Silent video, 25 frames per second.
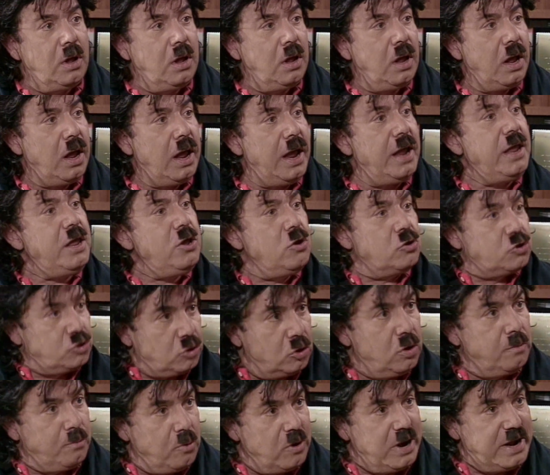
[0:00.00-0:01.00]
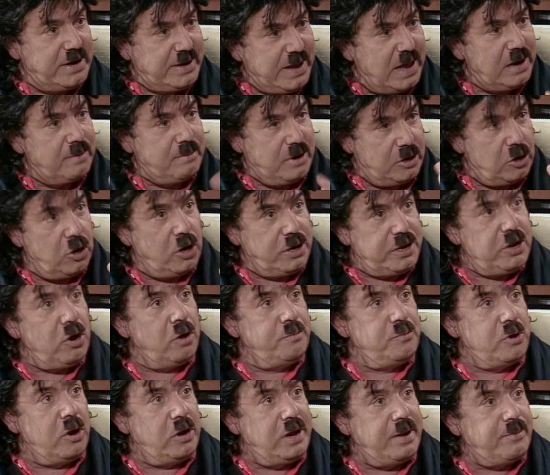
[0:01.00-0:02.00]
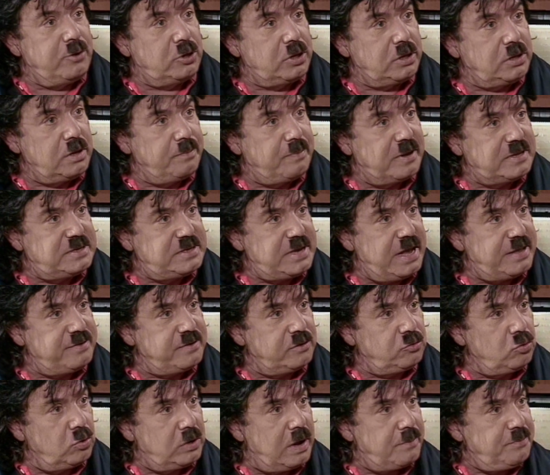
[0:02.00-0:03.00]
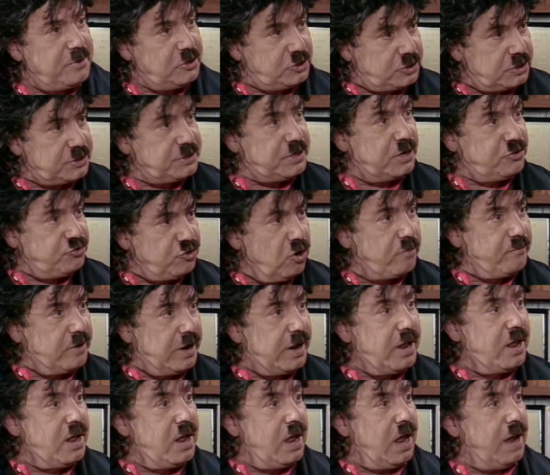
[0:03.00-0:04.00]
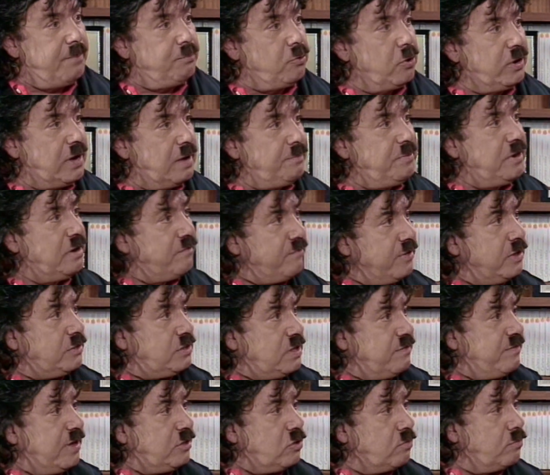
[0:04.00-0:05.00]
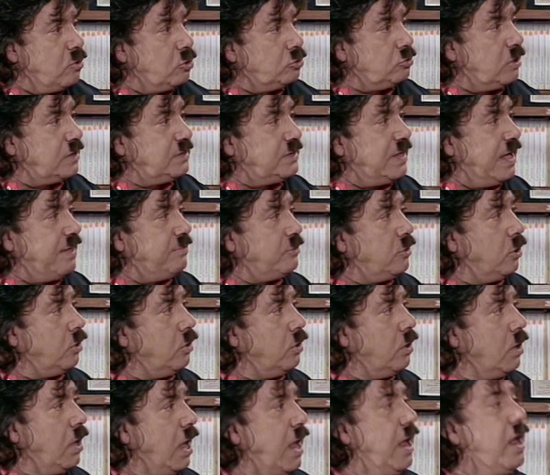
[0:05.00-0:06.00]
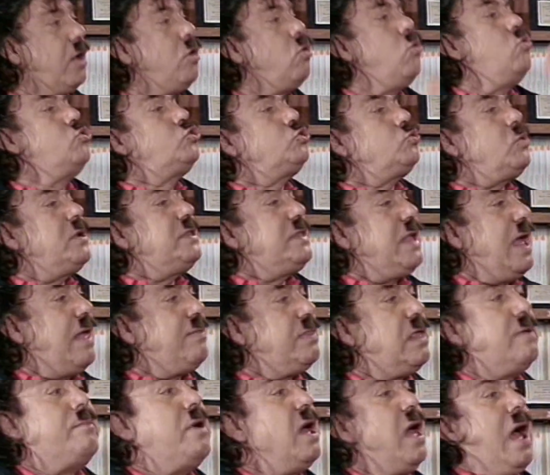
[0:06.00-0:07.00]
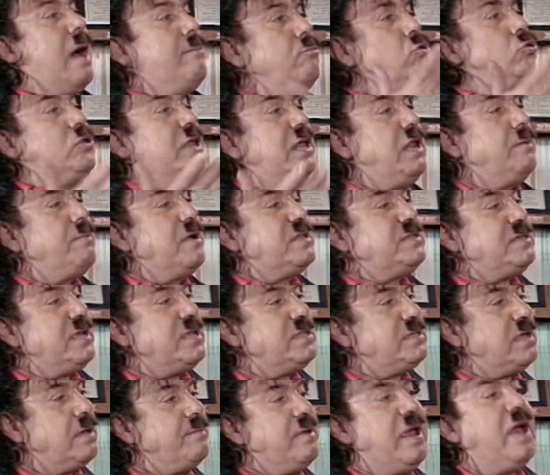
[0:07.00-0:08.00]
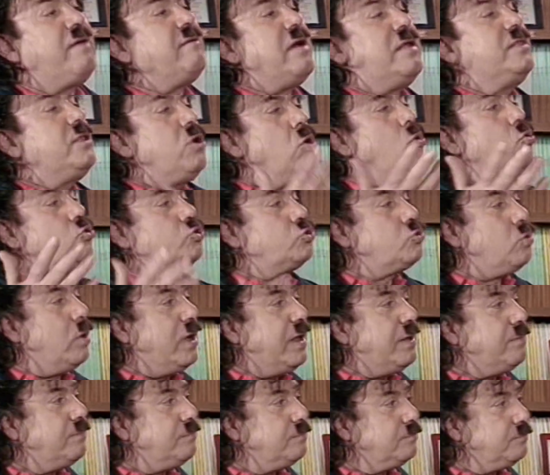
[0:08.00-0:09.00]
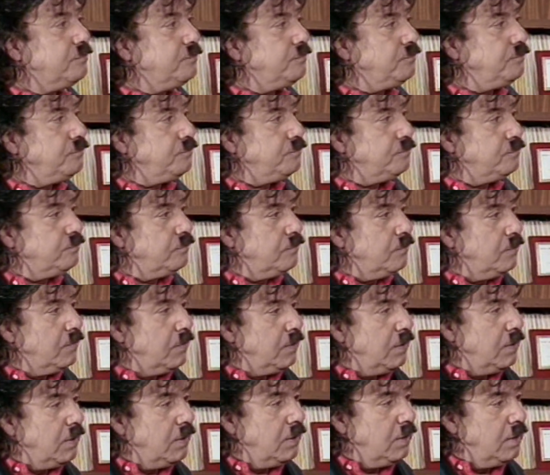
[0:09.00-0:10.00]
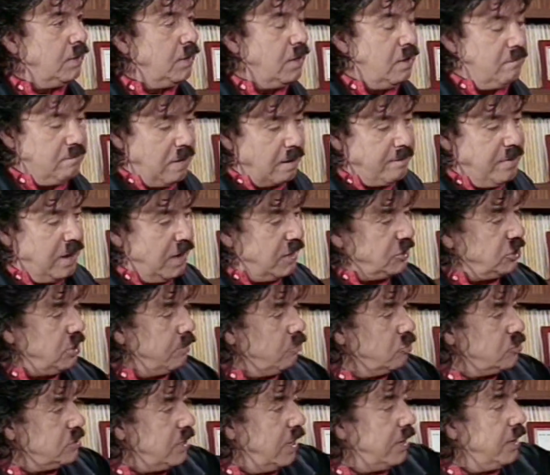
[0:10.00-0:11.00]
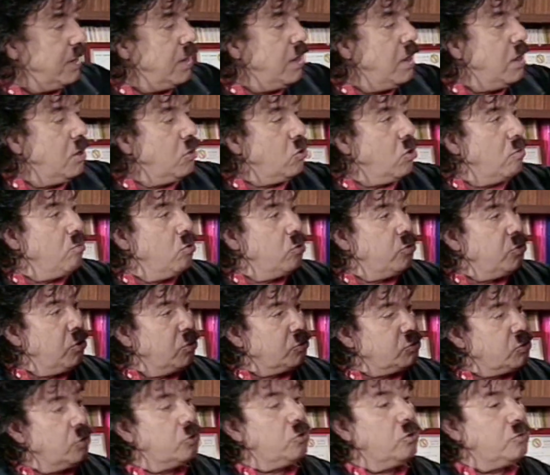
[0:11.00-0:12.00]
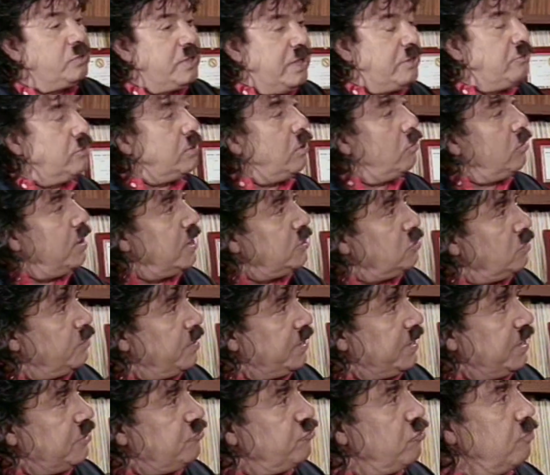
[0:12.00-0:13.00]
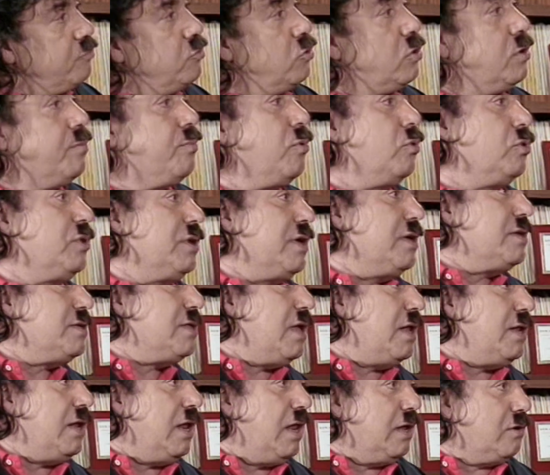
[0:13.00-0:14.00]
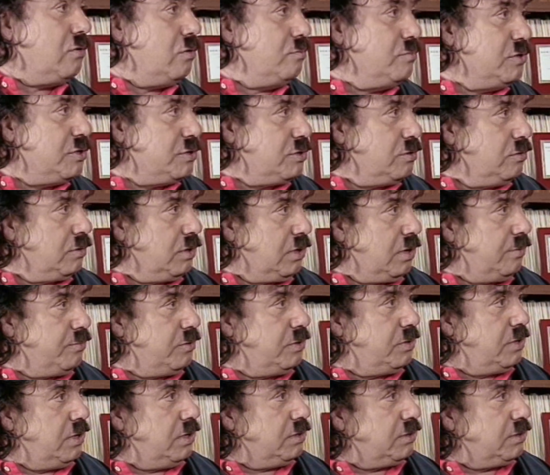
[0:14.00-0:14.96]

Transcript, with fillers: Eh, e io sono buono e caro, ma ho anch'io il mio limite di pazienza. Tu capisci, sei giovane e puoi capire, ti vedo molto attento usque tandem, a buttare pazienza a me, avanti, usque. Usque come? Vabbè, lasciamo stare. Comunque io sono contento da un lato perché ho mio nipote che sta nella commissione, capite, del